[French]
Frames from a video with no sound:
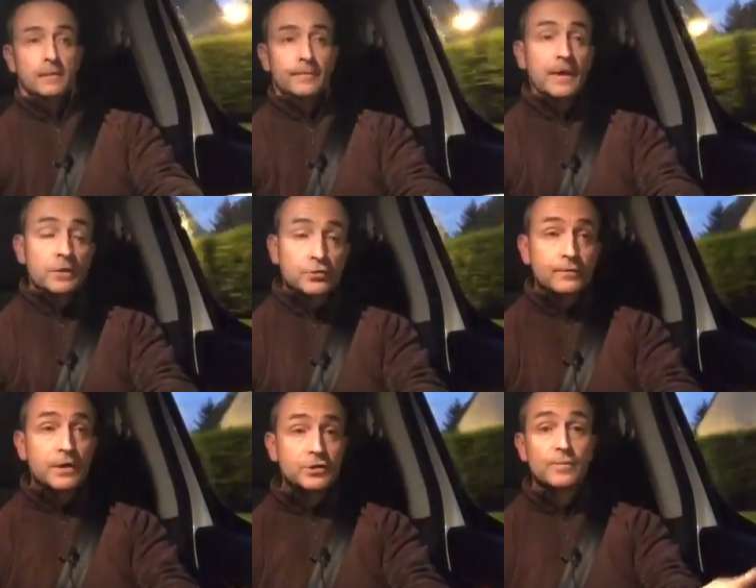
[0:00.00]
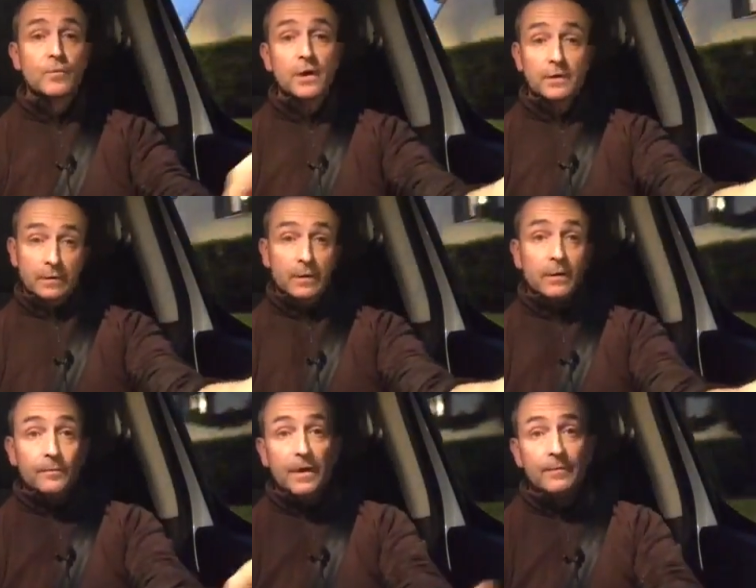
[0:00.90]
Mais je vois chez moi,
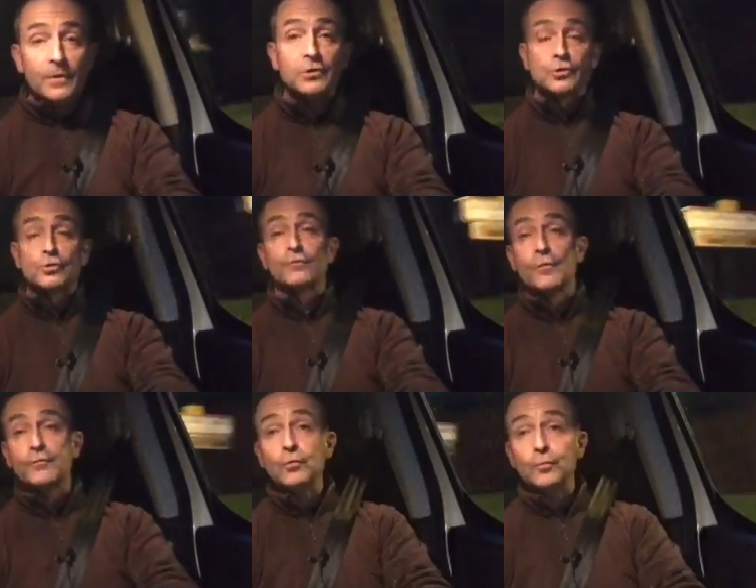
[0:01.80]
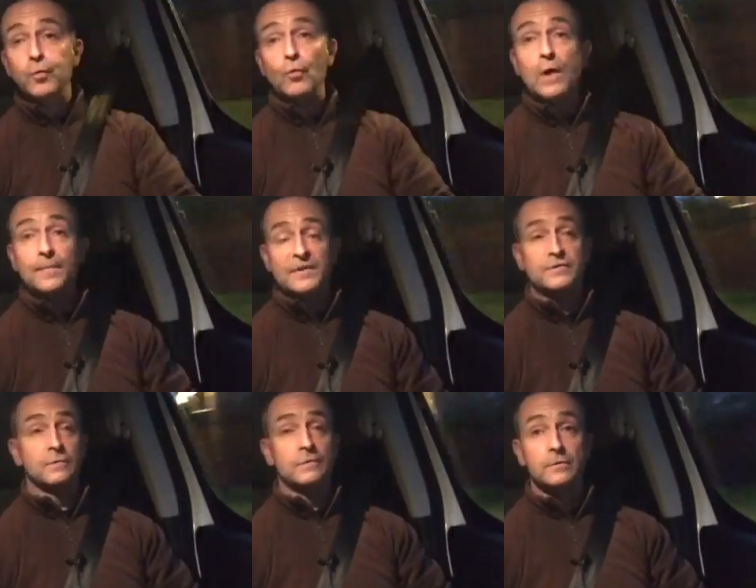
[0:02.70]
euh, bah, moi je chauffe au fuel. Pourquoi Parce
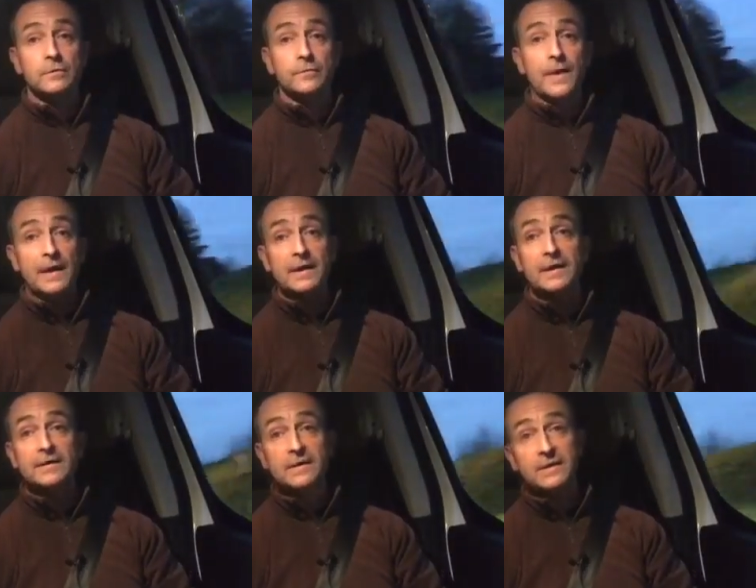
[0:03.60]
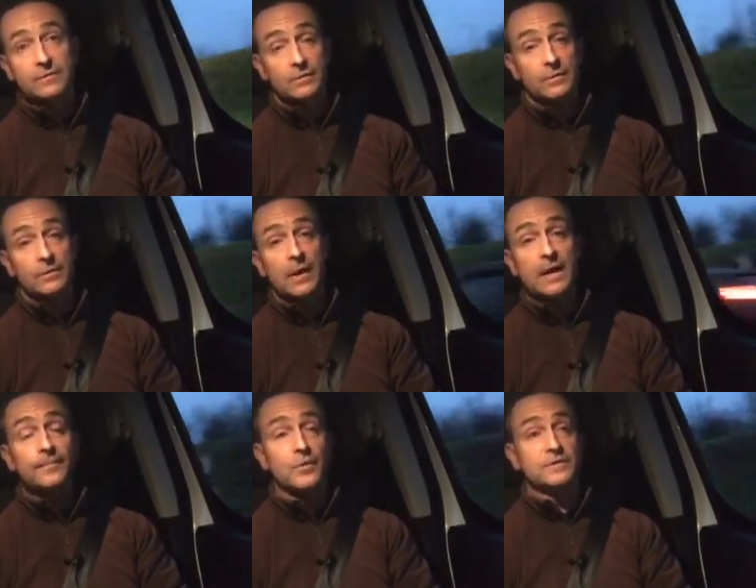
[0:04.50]
que bah, l'électrique euh,
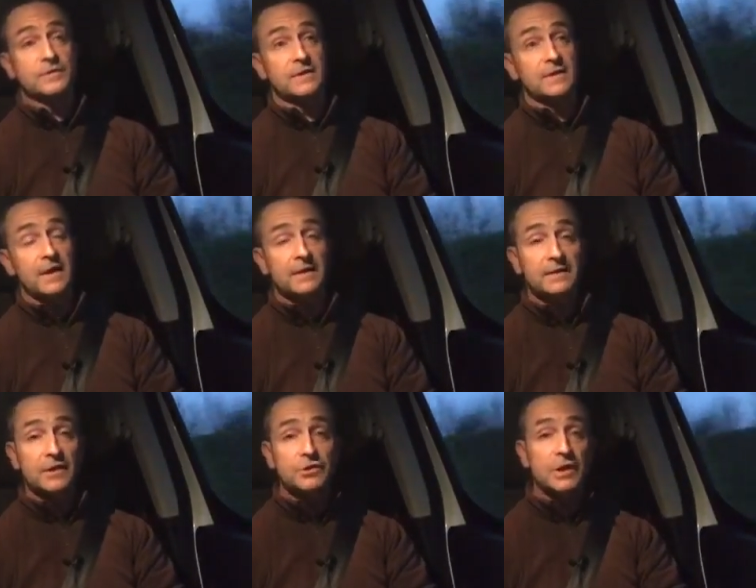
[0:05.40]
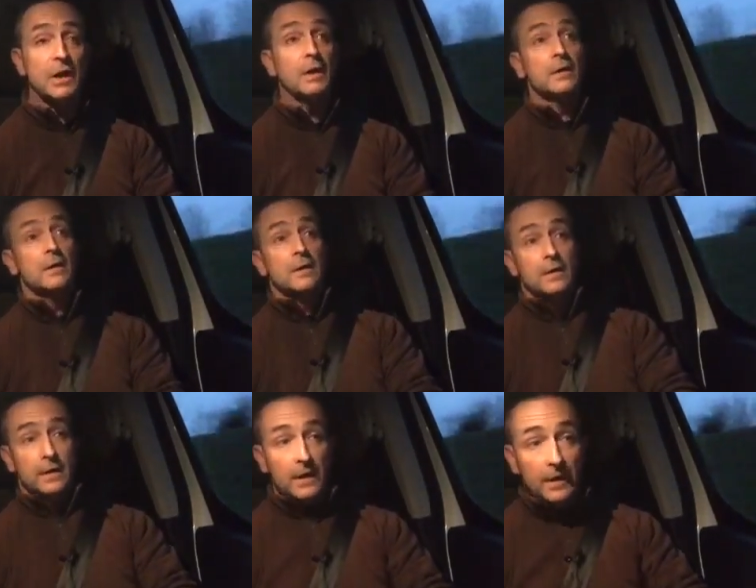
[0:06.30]
à l'époque c'était très très cher.
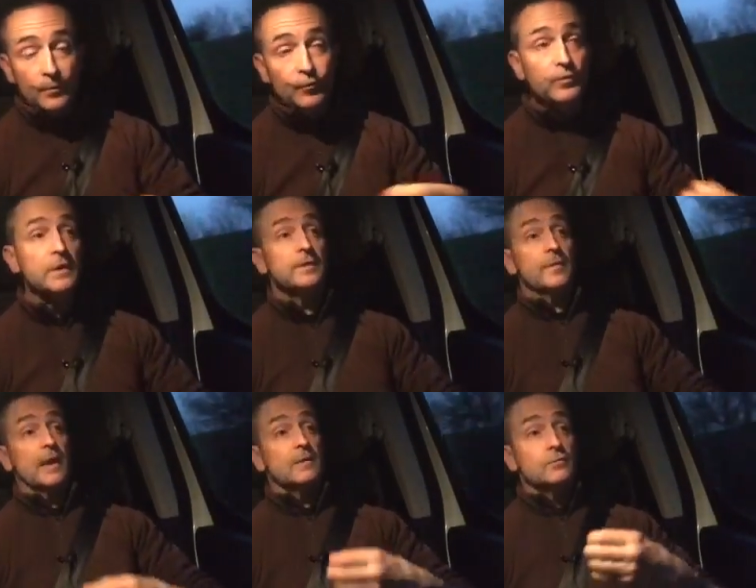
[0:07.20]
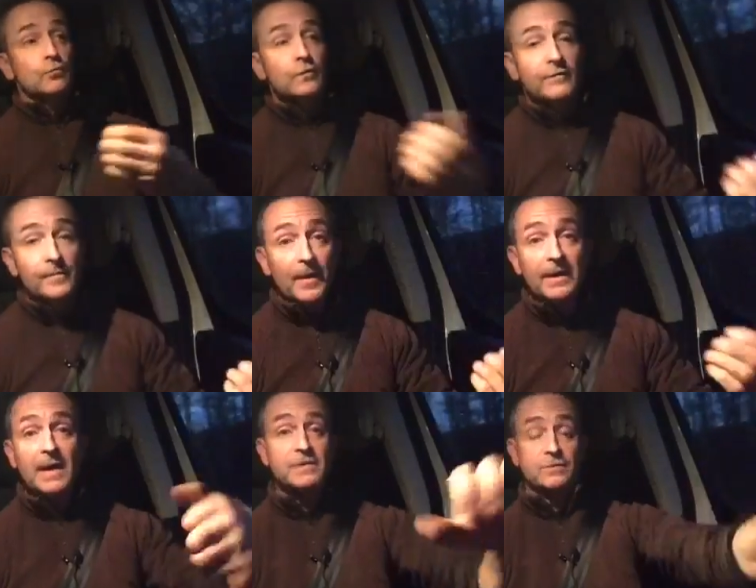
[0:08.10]
Et puis, bah, nous, on n'avait pas le
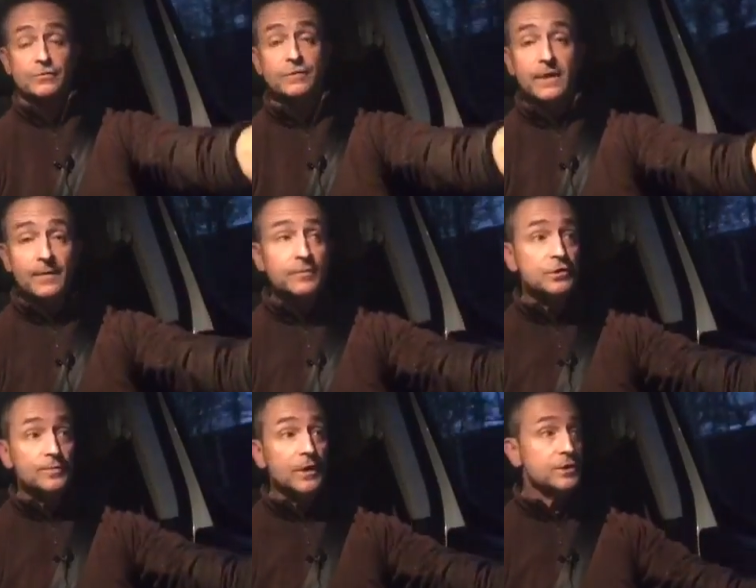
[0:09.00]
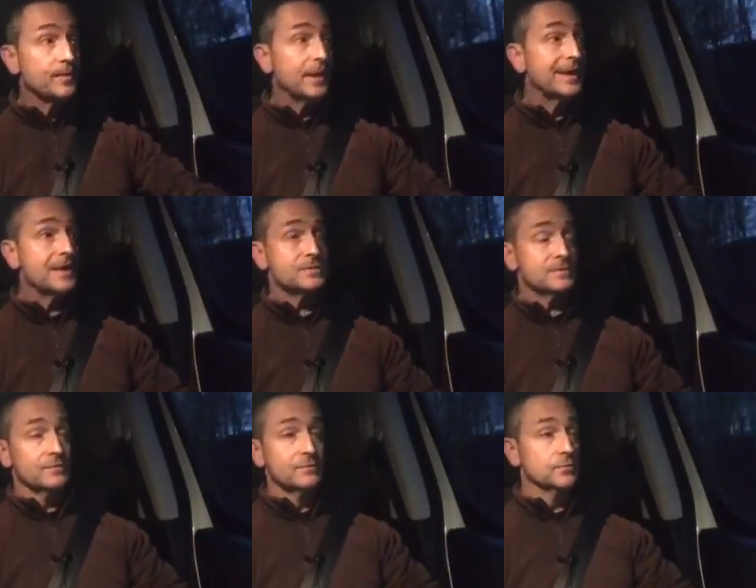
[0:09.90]
gaz. Je veux dire, même chez moi, j'ai pas le
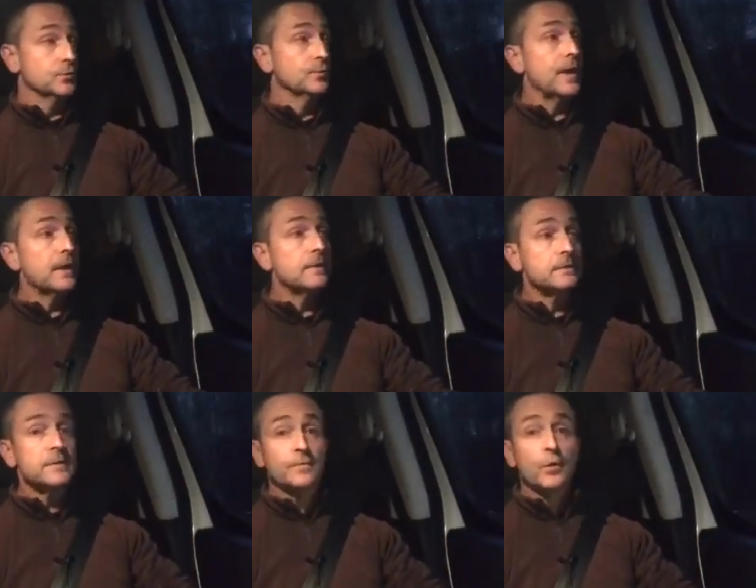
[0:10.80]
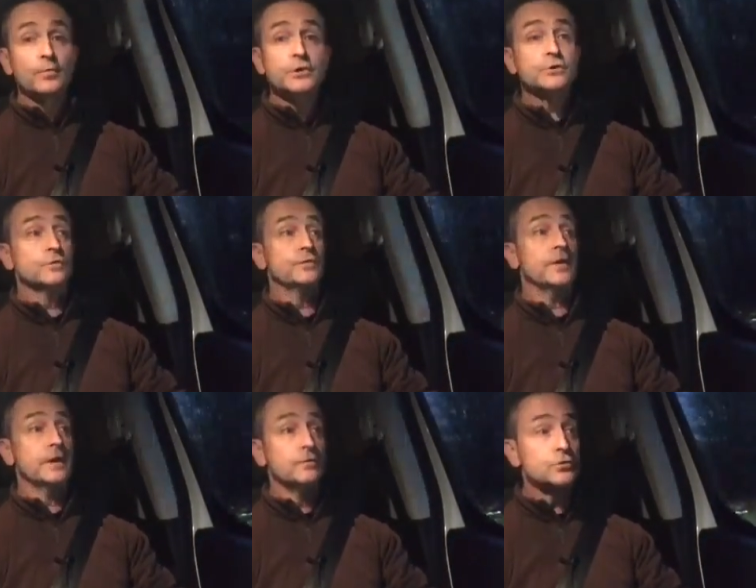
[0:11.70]
gaz. Donc, tu euh, es bah, t'es bien obligé de chauffer
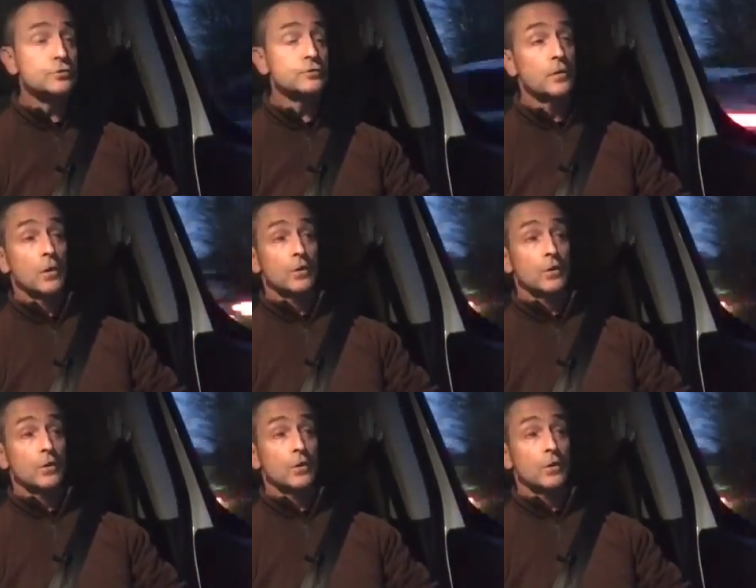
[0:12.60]
à quelque chose.